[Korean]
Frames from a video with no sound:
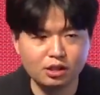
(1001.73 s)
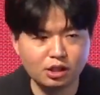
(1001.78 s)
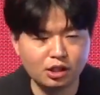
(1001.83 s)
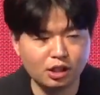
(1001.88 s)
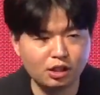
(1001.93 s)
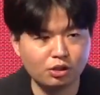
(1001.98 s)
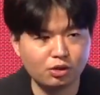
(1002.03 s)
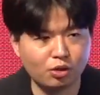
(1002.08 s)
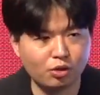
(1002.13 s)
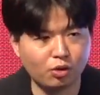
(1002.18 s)

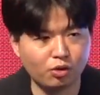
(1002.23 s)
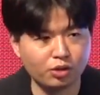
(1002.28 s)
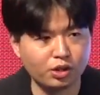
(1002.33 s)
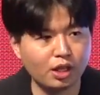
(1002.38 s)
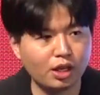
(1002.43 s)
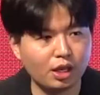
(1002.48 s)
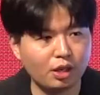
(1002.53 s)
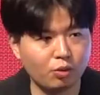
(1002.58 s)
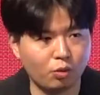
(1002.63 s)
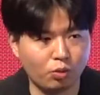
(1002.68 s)
시기는 저는
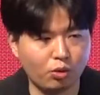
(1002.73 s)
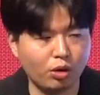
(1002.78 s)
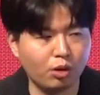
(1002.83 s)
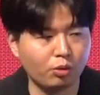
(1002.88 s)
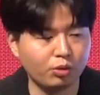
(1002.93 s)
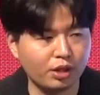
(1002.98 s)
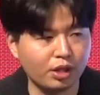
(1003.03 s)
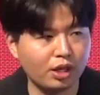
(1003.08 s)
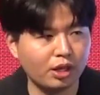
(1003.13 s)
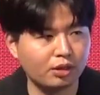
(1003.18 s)
언젠간 올
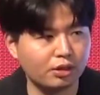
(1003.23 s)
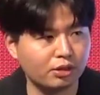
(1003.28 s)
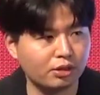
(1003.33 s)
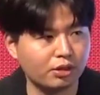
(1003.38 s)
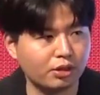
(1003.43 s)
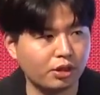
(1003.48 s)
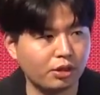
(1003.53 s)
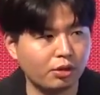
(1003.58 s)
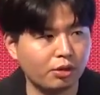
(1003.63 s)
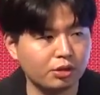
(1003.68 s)
거라고 생각이
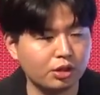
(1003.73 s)
드는데요.